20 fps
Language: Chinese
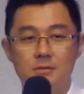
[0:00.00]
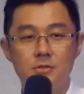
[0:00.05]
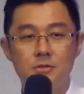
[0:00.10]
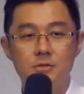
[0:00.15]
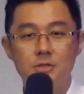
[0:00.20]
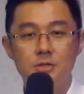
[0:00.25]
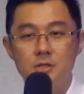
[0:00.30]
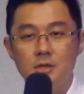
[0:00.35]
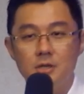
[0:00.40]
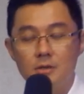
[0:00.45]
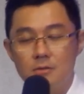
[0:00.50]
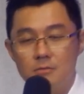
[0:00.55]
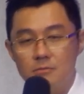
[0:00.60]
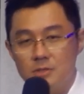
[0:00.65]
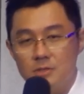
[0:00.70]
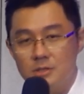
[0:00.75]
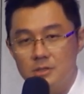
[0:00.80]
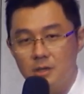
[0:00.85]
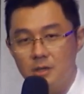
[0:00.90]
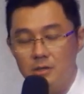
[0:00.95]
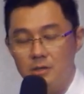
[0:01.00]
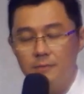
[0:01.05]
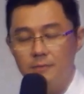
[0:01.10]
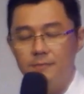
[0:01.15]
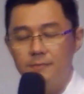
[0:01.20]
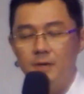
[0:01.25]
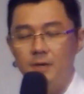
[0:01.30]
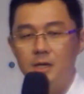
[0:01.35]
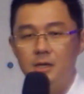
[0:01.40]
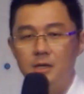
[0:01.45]
就是要制造一个
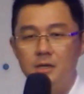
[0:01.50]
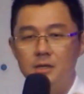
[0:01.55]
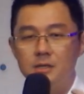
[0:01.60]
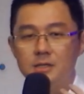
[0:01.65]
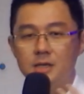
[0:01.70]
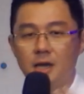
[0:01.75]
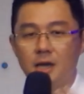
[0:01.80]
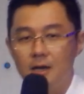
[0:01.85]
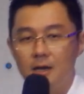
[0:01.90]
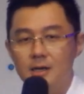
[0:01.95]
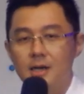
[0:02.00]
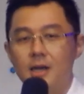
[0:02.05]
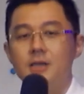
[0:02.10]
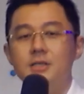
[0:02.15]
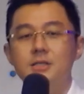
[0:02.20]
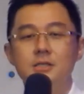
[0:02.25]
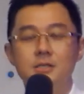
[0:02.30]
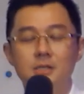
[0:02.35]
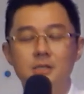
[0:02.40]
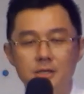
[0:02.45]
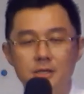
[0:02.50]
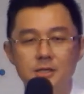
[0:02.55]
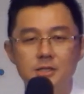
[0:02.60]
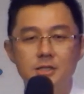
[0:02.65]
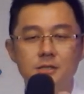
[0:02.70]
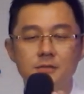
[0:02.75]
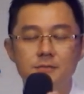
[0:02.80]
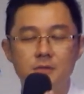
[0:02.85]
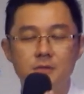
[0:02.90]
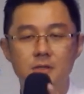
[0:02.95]
非常开心的一个
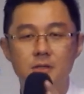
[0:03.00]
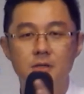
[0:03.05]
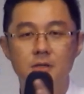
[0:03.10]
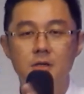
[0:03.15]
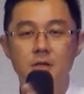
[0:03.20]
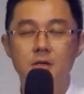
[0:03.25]
气氛，